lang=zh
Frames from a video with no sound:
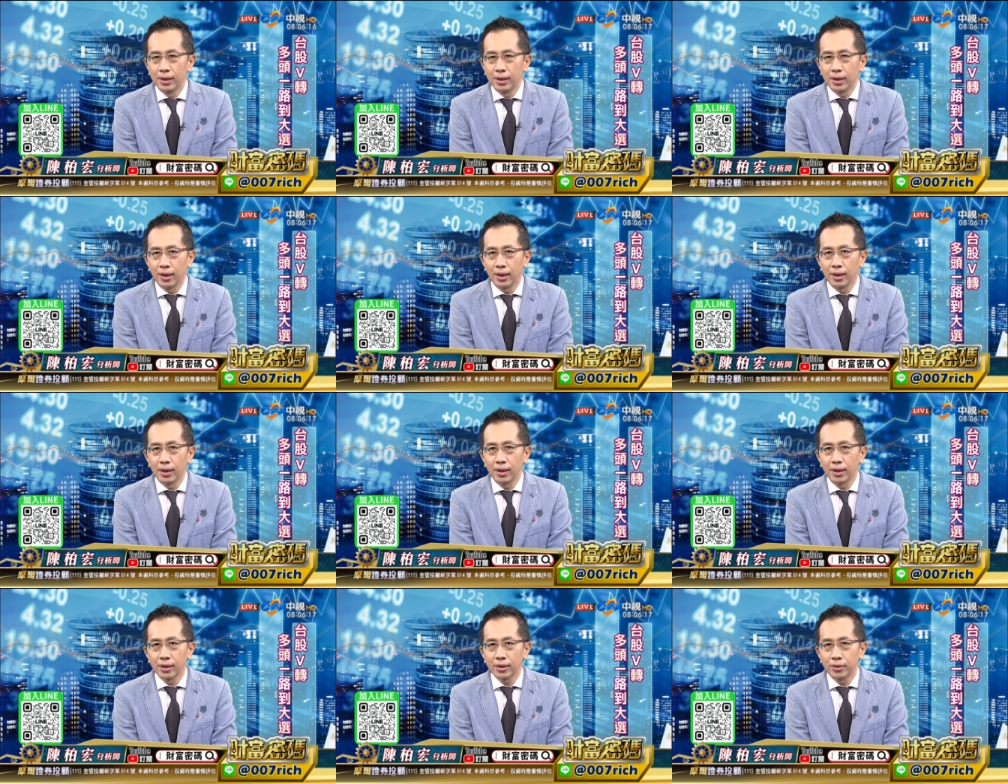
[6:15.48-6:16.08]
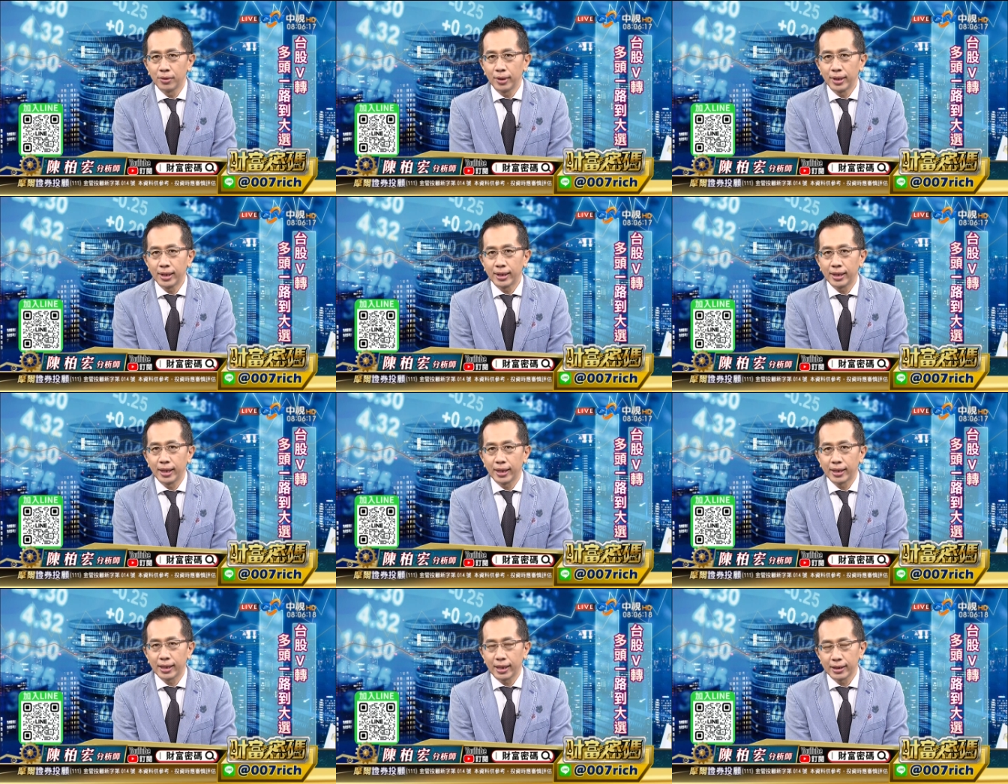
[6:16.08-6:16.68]
呃，各位
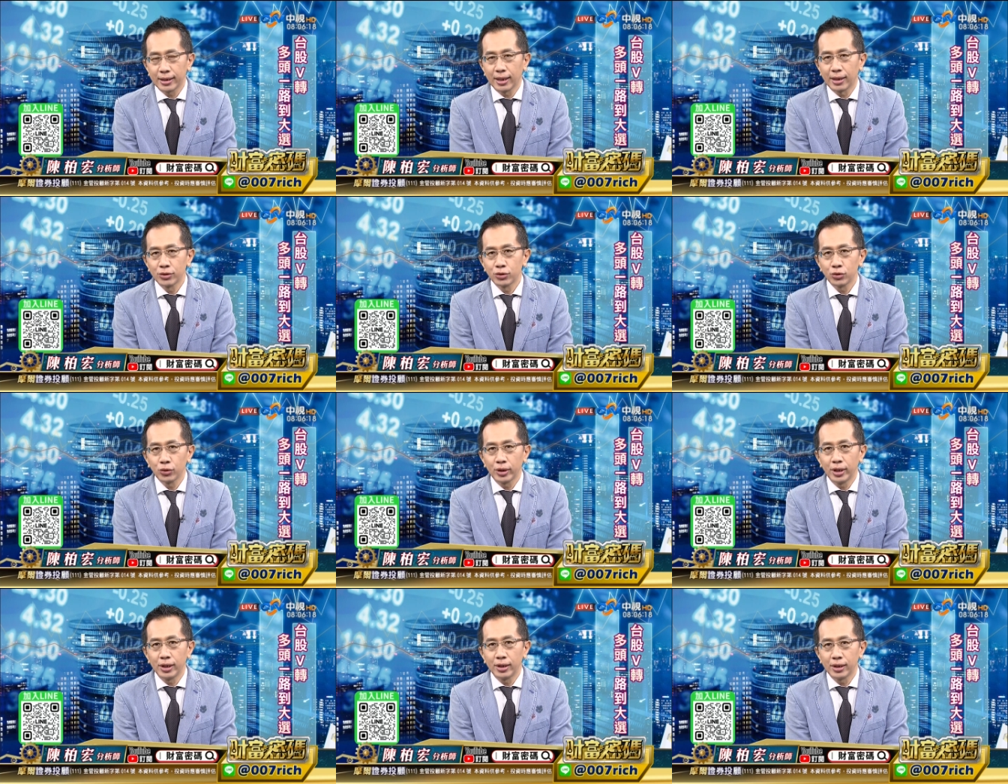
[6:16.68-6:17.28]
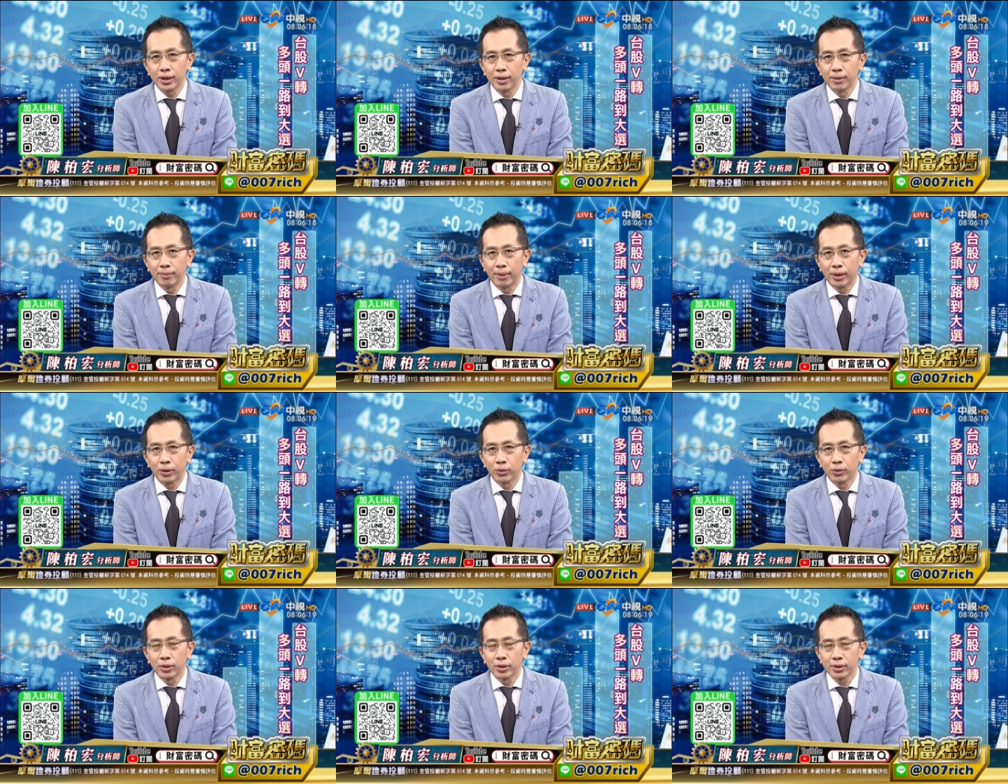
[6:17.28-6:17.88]
可以看到昨天的
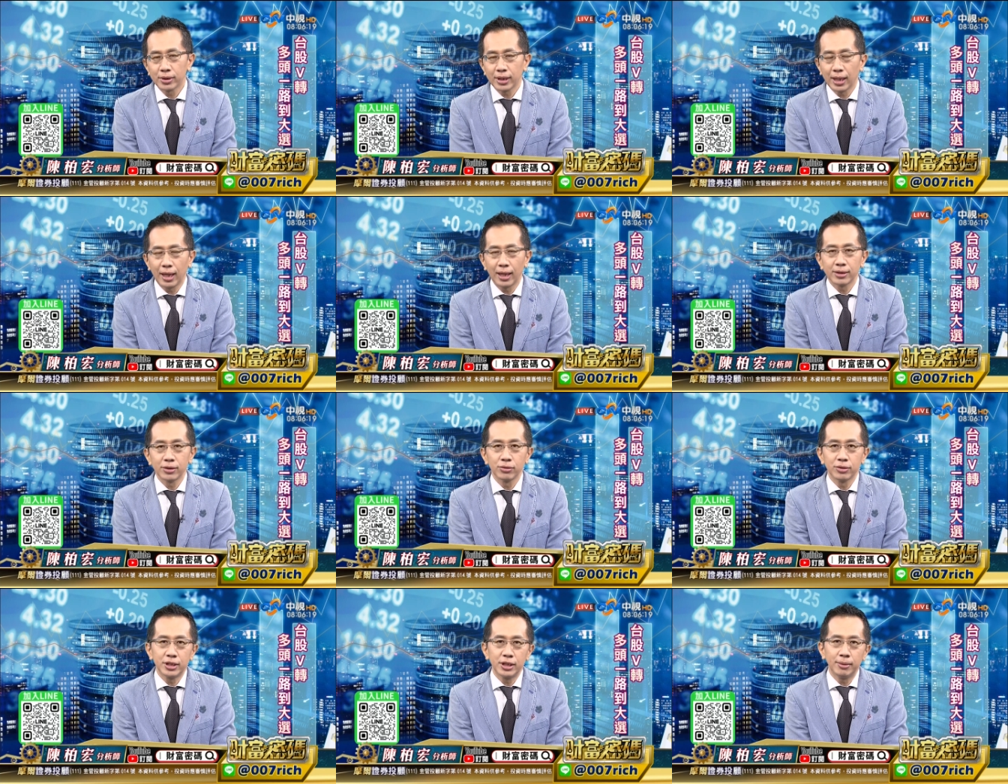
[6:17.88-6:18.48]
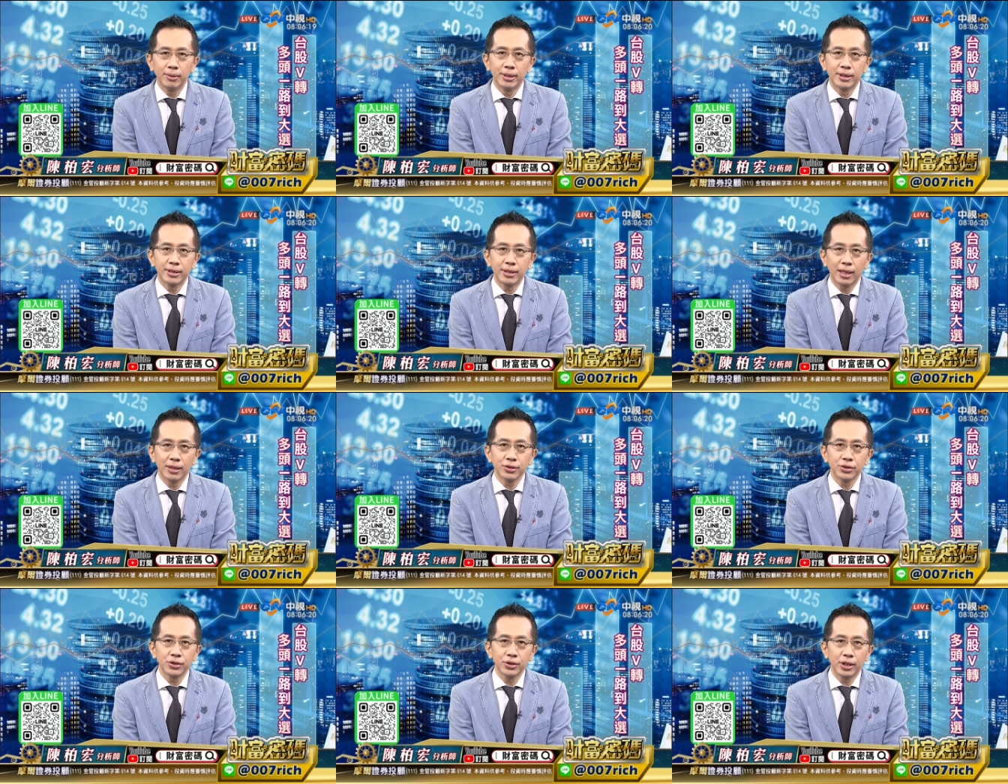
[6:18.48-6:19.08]
美国三大组基本
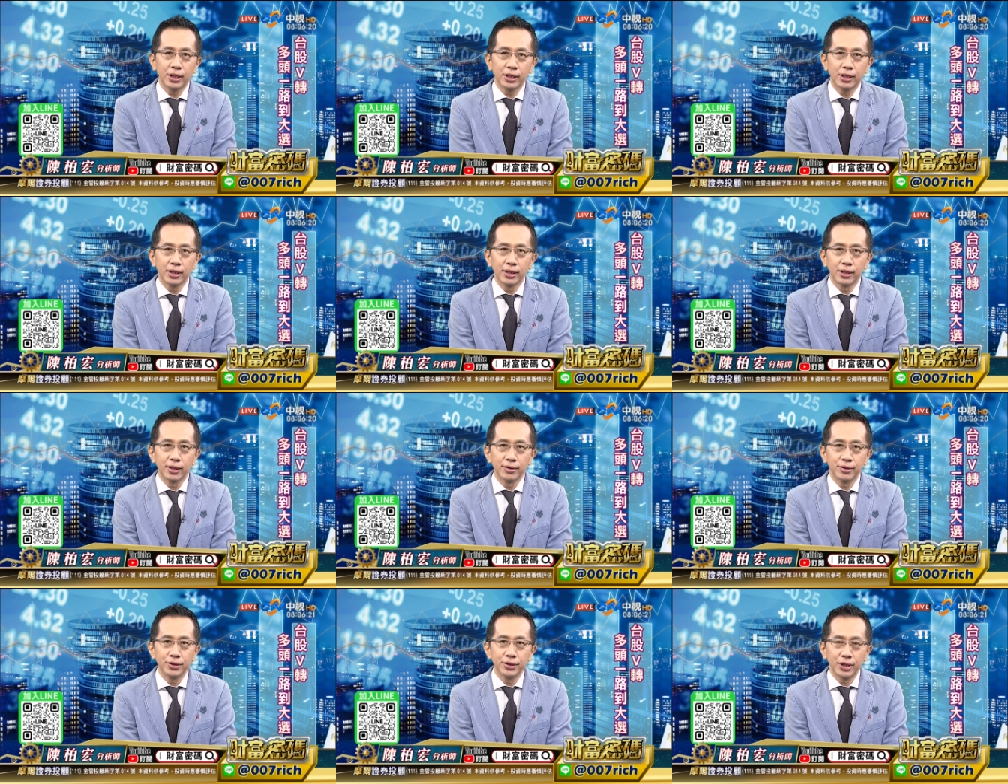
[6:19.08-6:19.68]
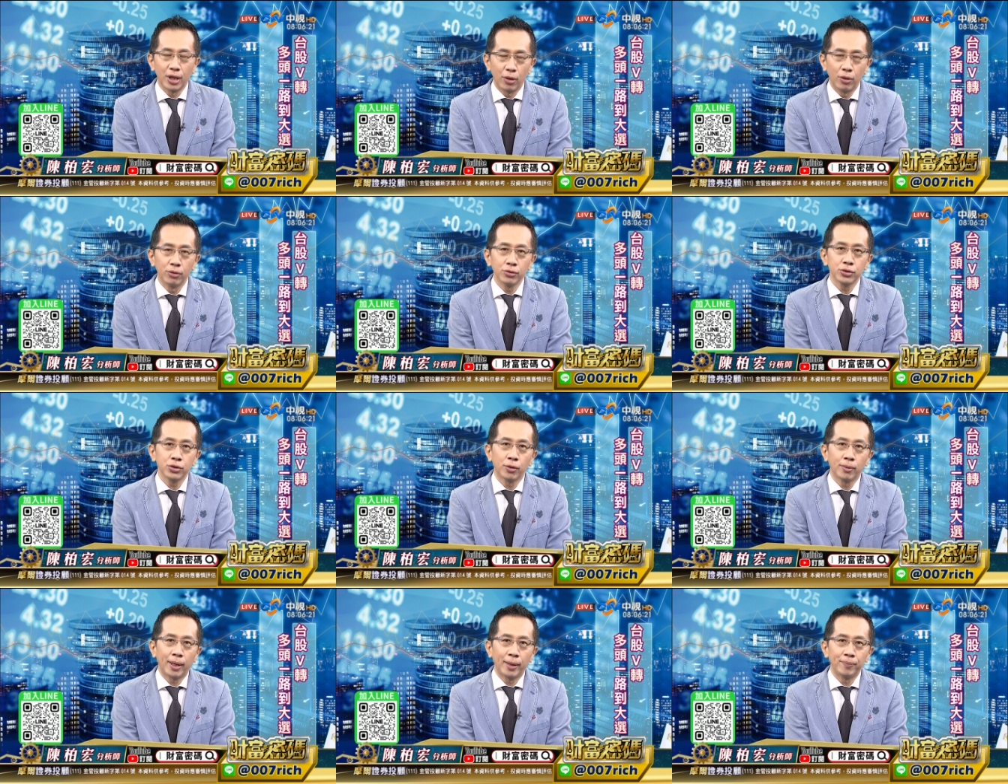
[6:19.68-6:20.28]
上是一个小红
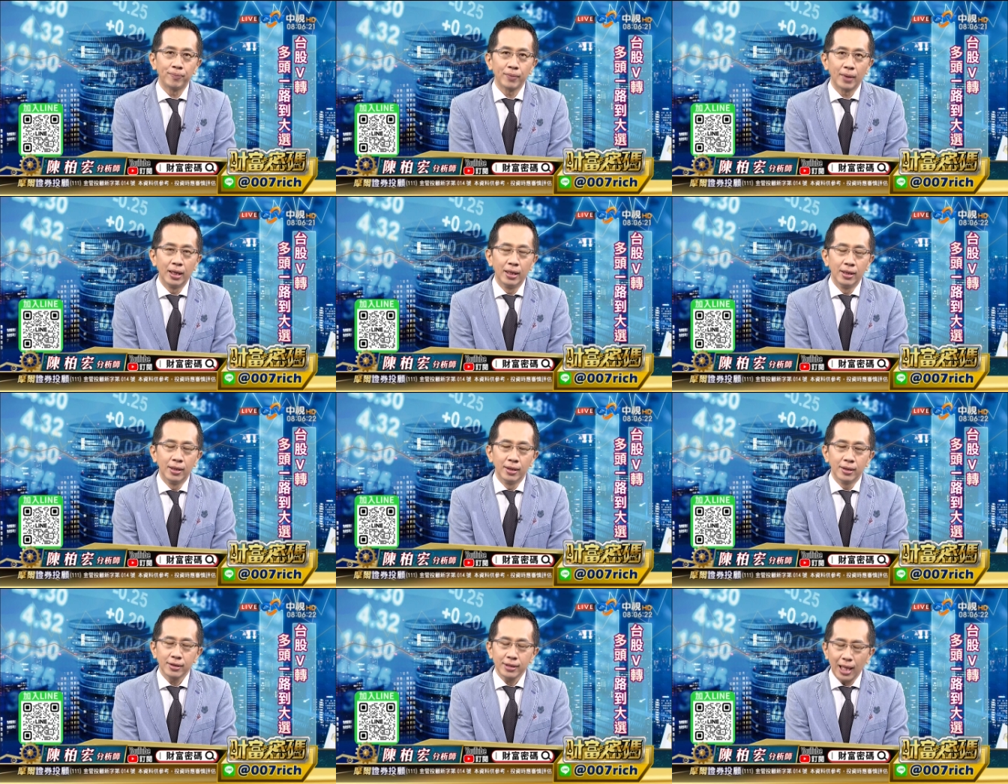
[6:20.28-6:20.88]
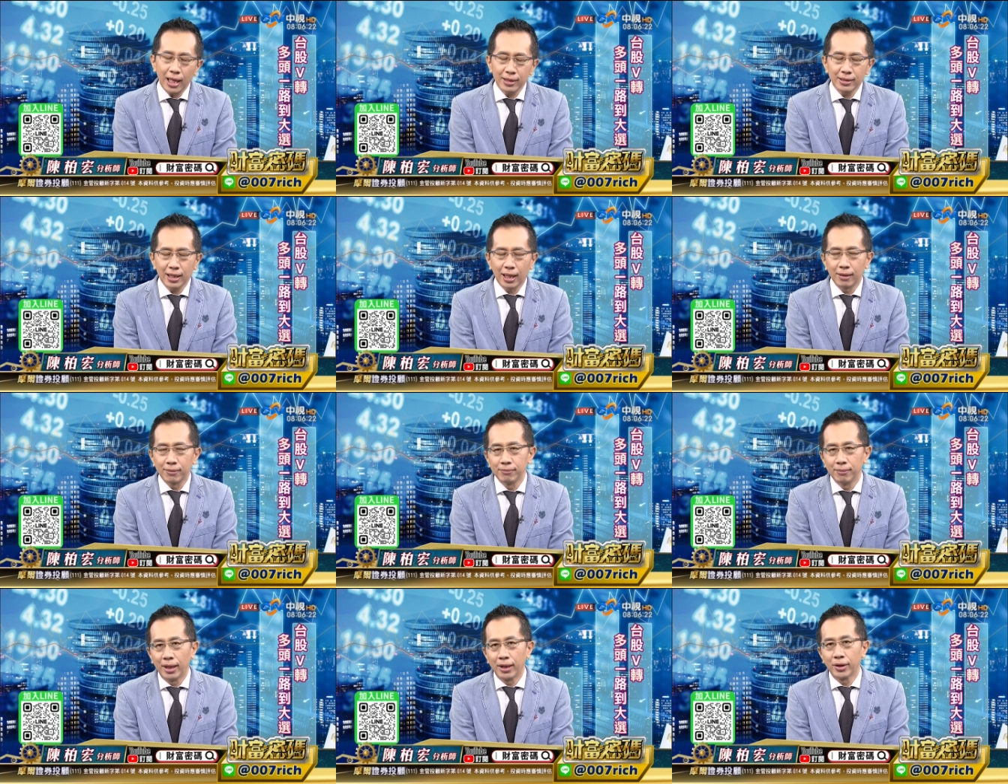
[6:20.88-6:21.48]
收盘，大涨
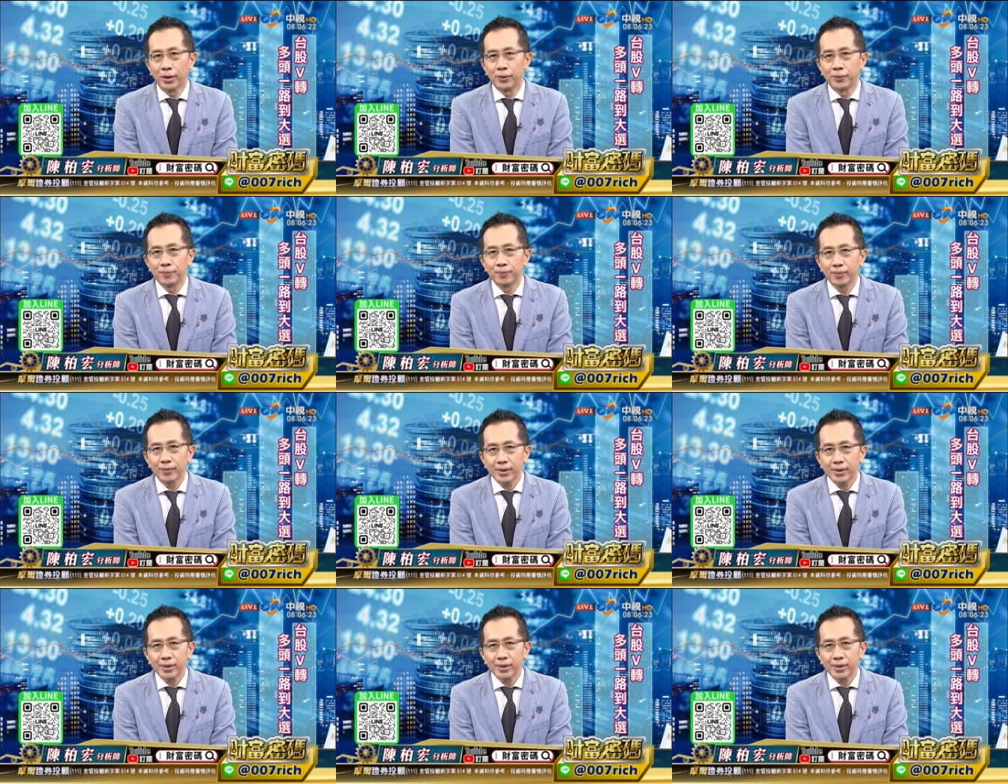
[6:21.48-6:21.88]
没有。